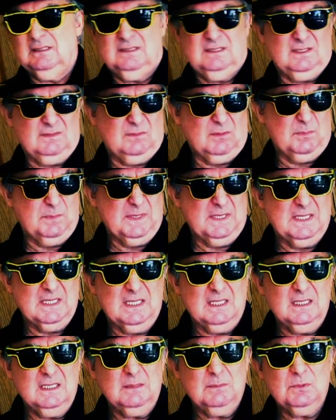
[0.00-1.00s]
Ça va bien
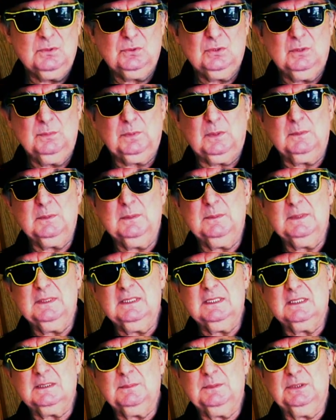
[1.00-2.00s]
aller, monsieur le premier
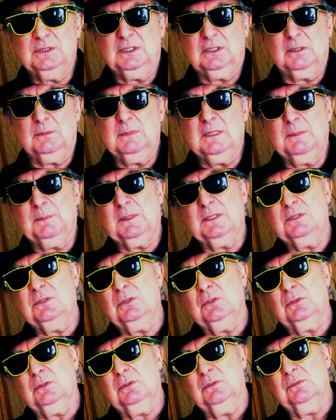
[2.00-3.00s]
ministre, mais j'ai comme
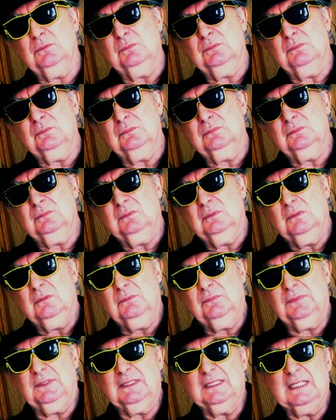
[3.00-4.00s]
l'impression que vous
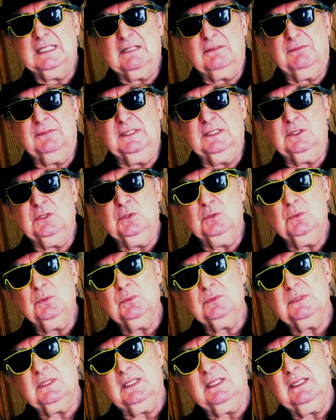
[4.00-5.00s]
faites dans la fake
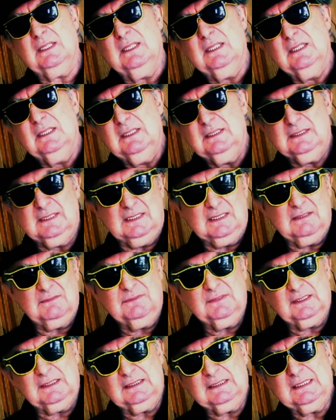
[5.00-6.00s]
news, dans la, dans la
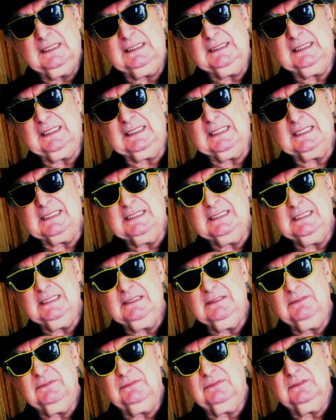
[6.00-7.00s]
vérité
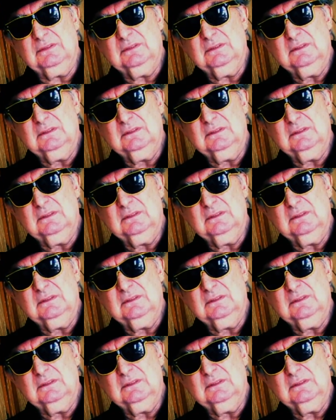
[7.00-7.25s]
alternative.